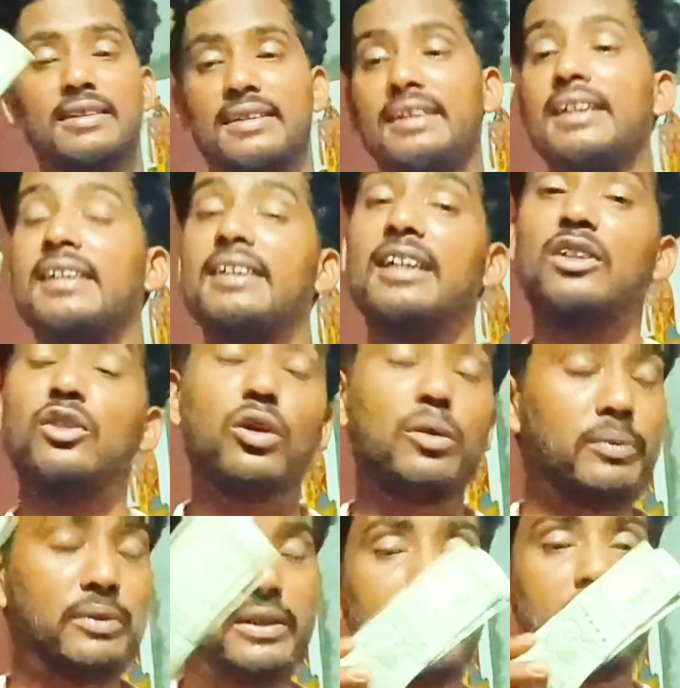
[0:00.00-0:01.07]
एक हज़ार जो
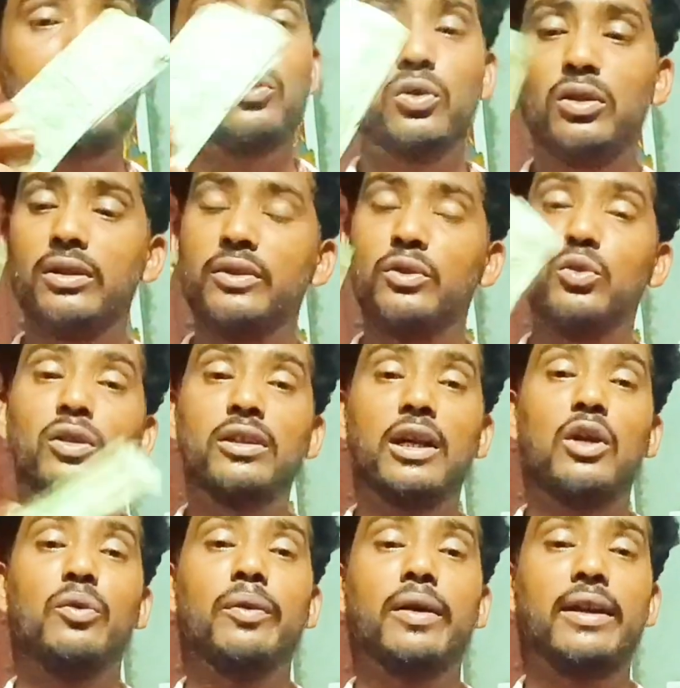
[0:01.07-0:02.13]
हम दिए थे वो दो
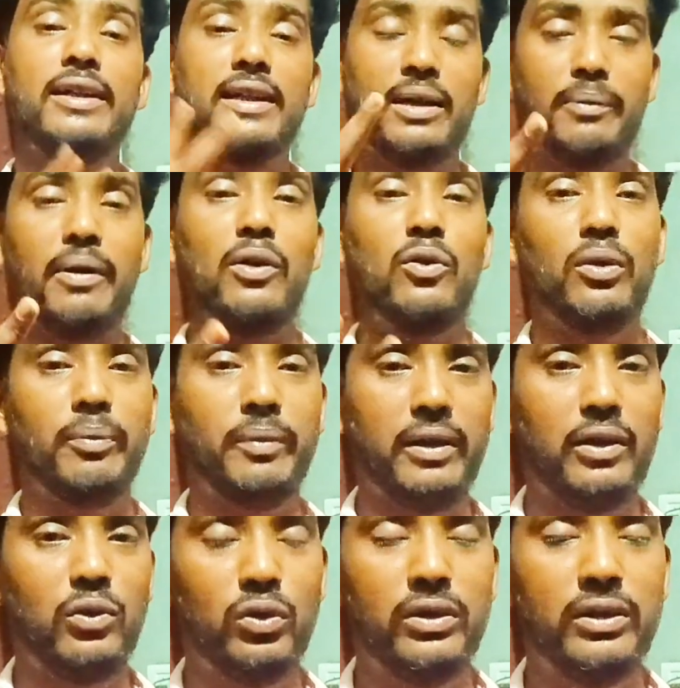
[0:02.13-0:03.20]
हज़ार रुपया यानी कमाई हुआ
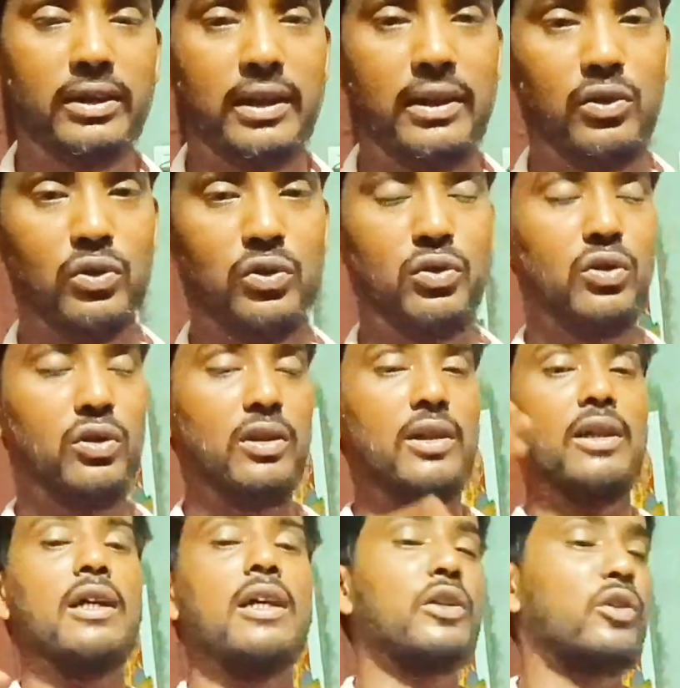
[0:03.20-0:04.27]
मेरा दो दिन का दोस्तों
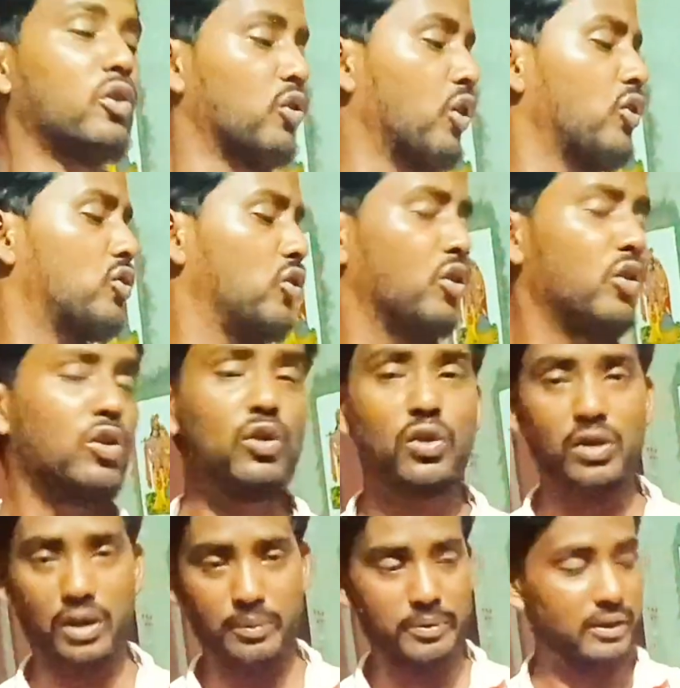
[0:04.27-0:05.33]
तो दोस्तों
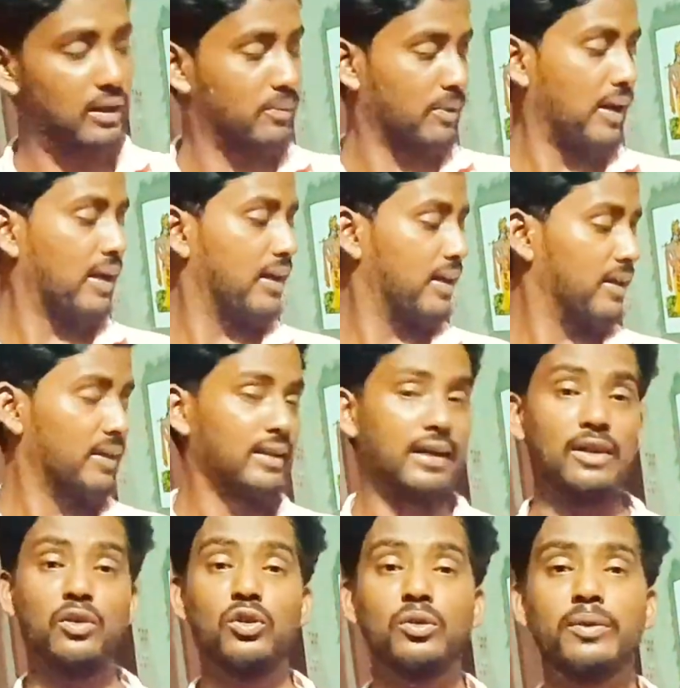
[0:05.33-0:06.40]
अभी हम आए
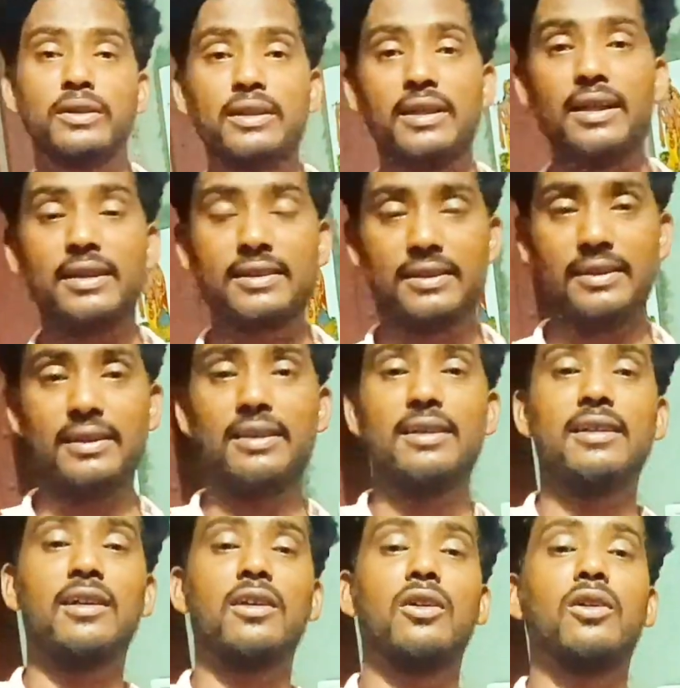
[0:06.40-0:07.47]
हैं दो बजे घर से
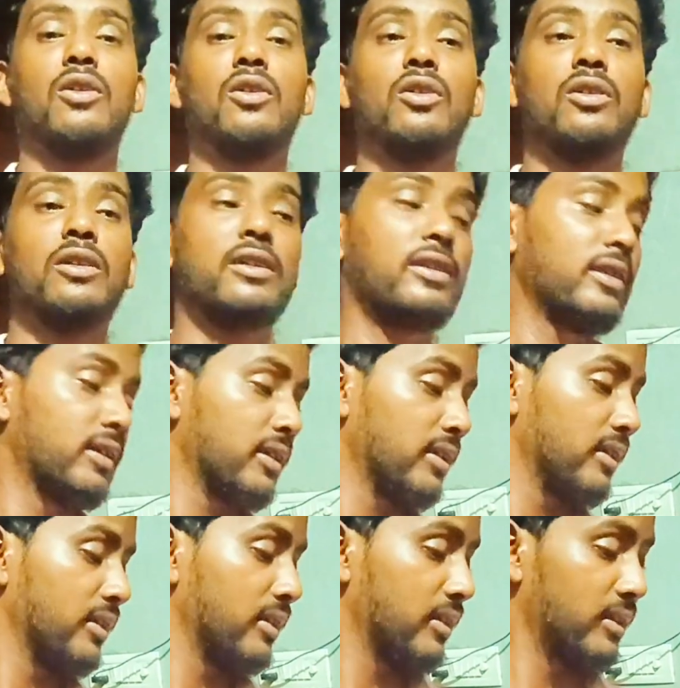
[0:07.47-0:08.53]
और
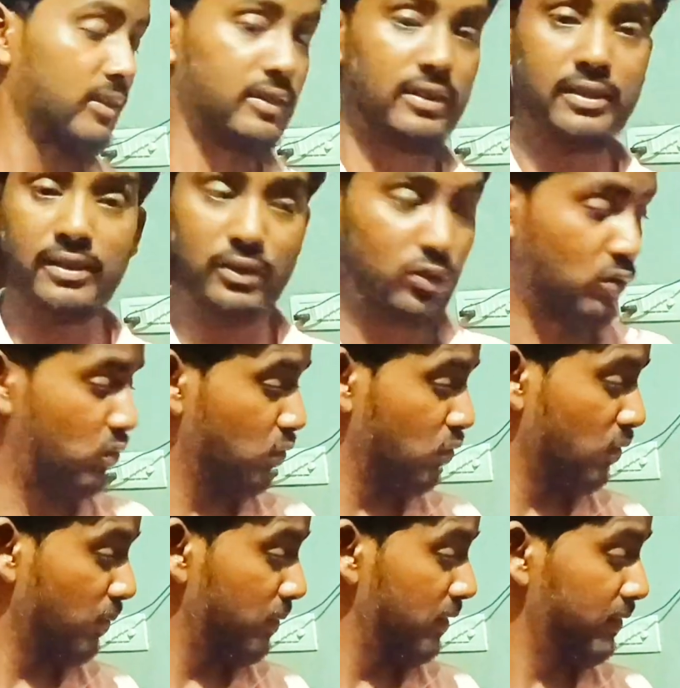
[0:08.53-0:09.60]
तो
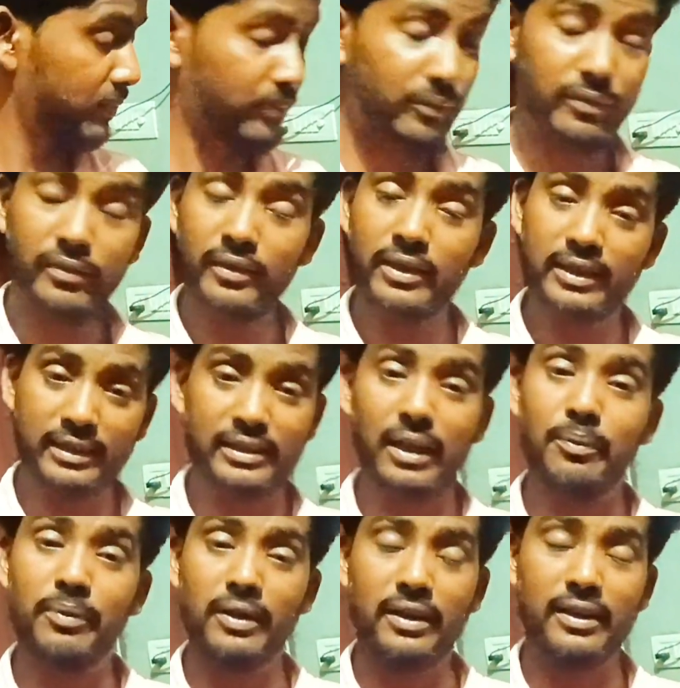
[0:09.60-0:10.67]
अभी
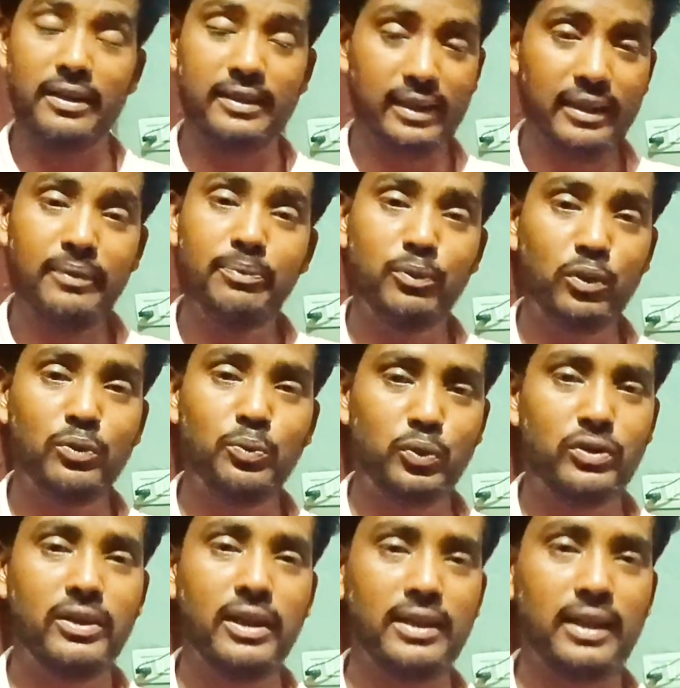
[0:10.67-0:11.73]
हिसाब कर रहे हैं यही
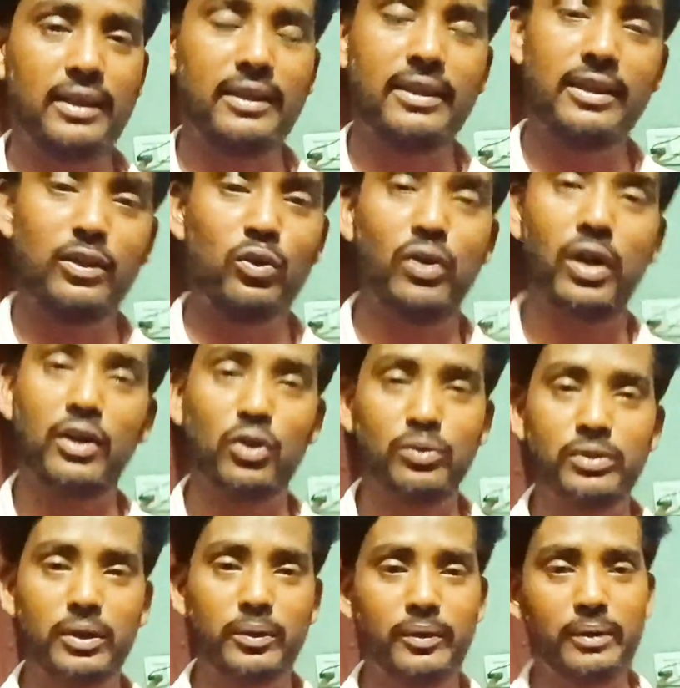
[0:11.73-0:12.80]
पूछना चाहते हैं ना दुकान तुम
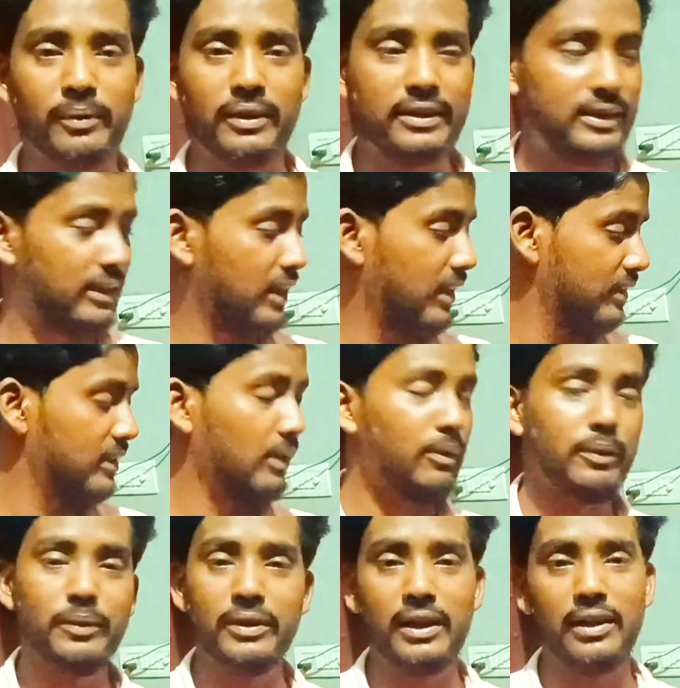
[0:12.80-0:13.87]
सवेरे बंद किया हिसाब
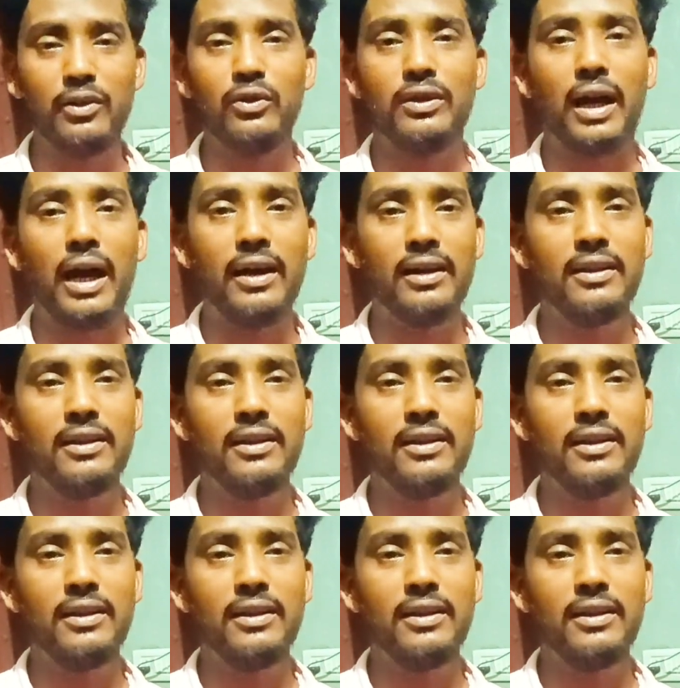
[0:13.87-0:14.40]
अभी कर रहे हो का